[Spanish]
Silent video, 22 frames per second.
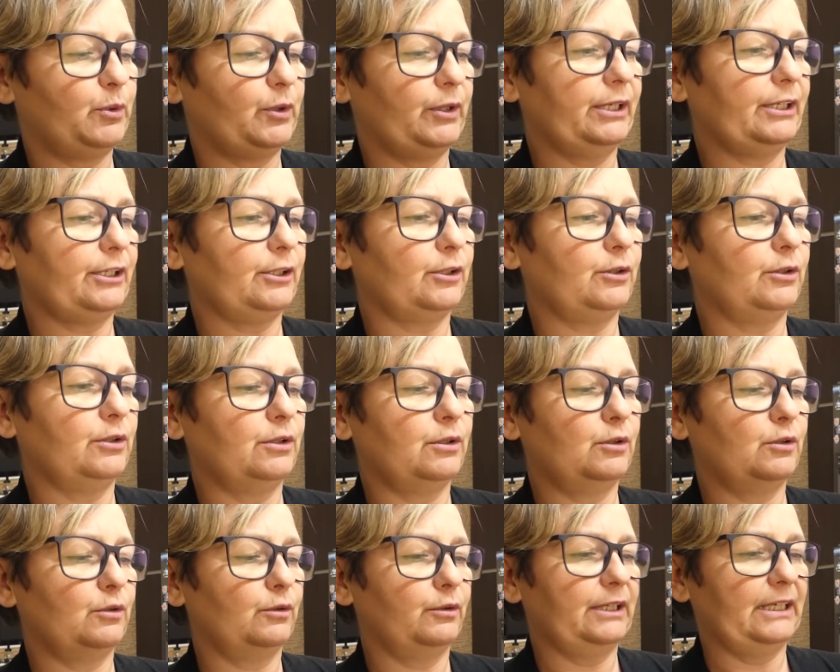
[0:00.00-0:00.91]

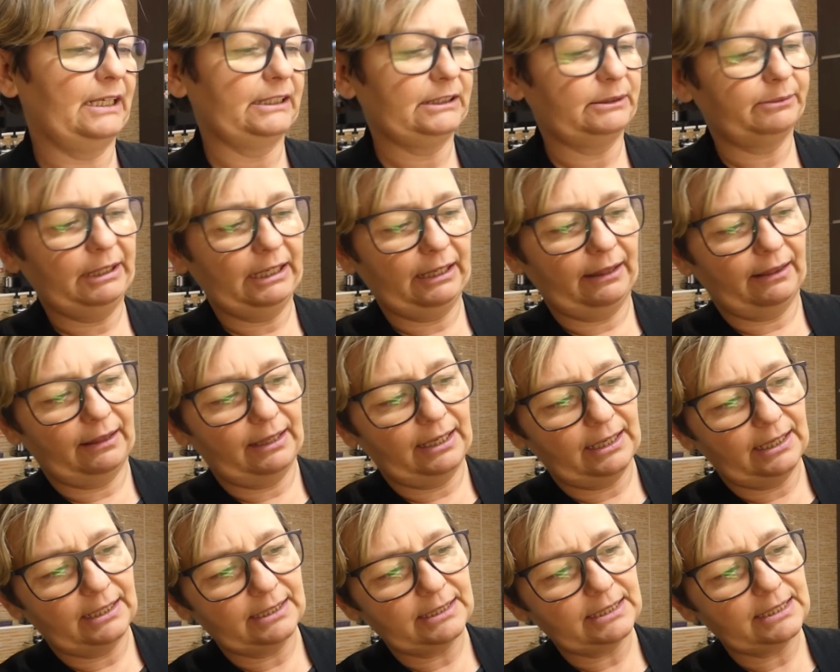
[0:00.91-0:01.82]
puerro, judías
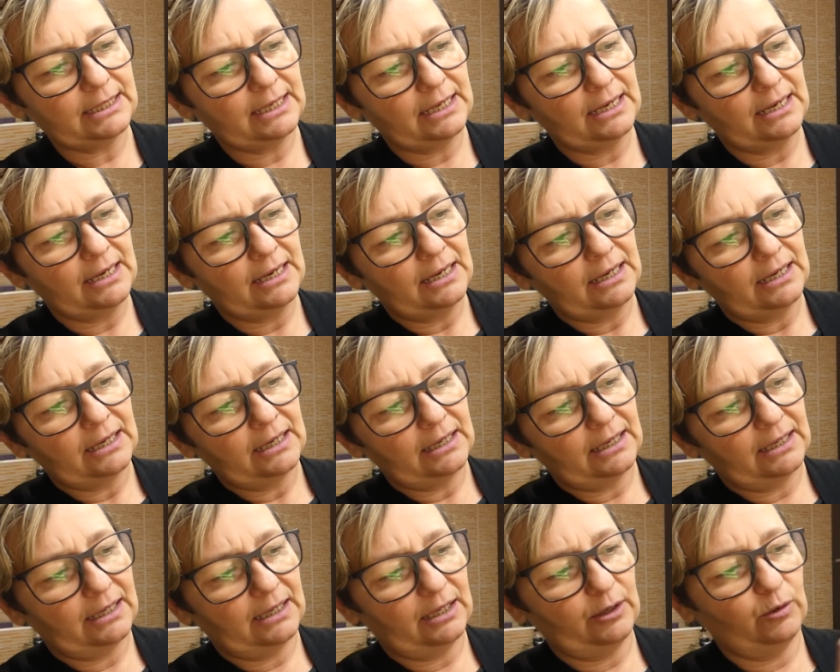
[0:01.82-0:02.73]
verdes,
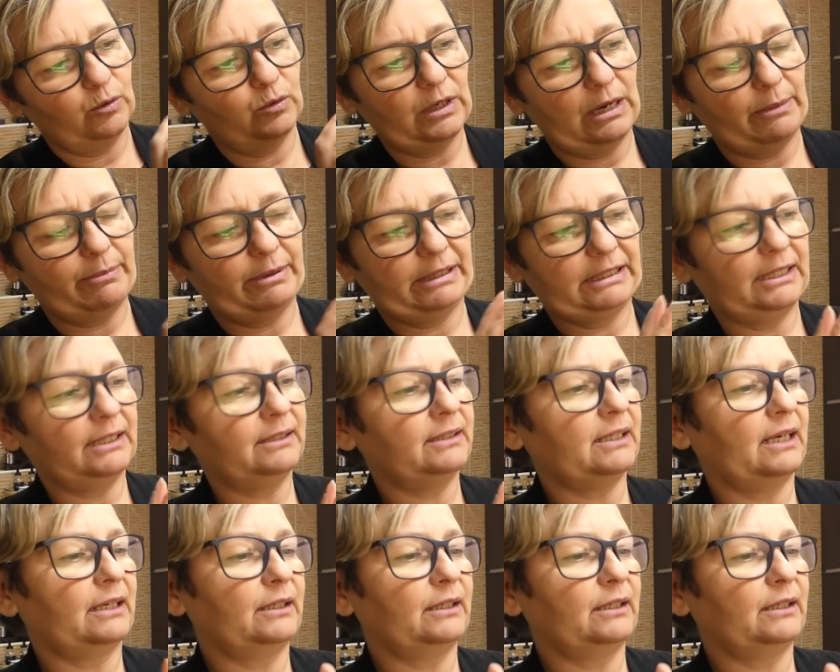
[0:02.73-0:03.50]
eh, una patata